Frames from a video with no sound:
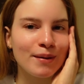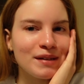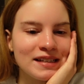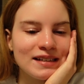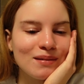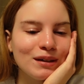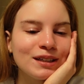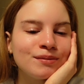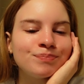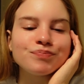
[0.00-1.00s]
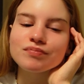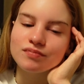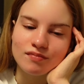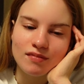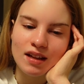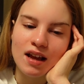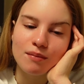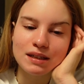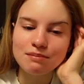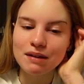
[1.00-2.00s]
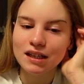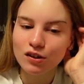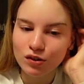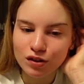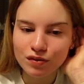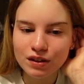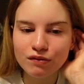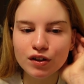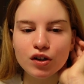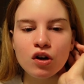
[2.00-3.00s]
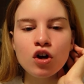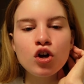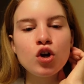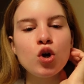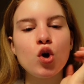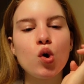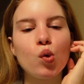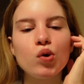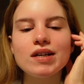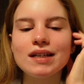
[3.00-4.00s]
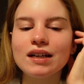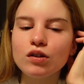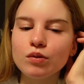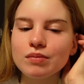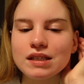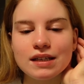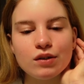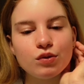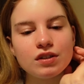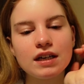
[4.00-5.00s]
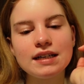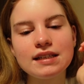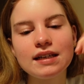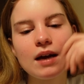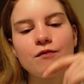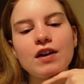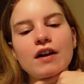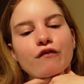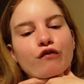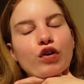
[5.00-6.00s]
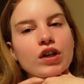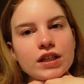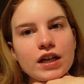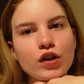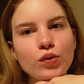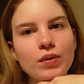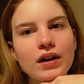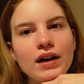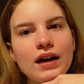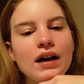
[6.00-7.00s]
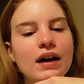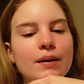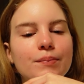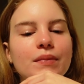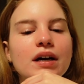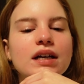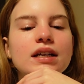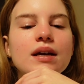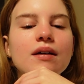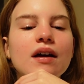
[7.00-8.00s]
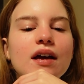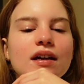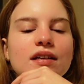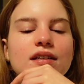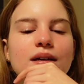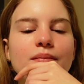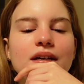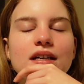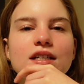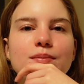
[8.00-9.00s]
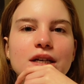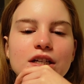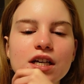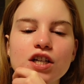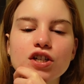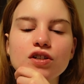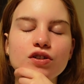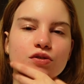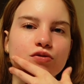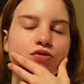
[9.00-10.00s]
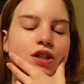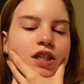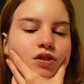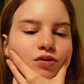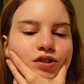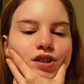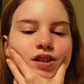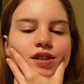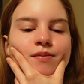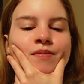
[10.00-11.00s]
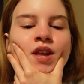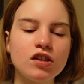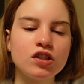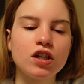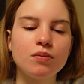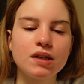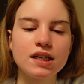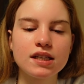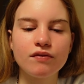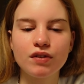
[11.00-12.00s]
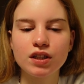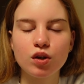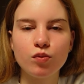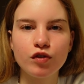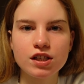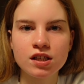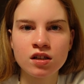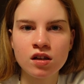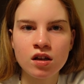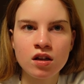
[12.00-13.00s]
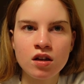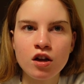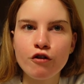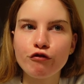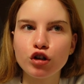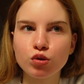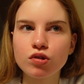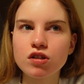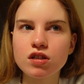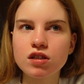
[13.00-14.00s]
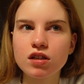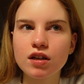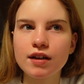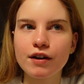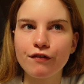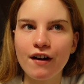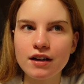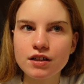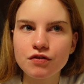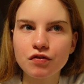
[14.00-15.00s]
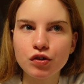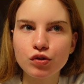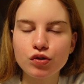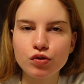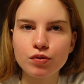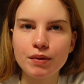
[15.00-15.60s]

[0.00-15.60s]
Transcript: habe ich es nicht gemacht. Aber das mache ich heute auf jeden Fall noch. Und dann um 10.30 Uhr haben wir einen Vortrag über ähm, Acad Academic Expectations und Resources. Also ich glaube, da geht es einfach darum, was von uns erwartet wird, so im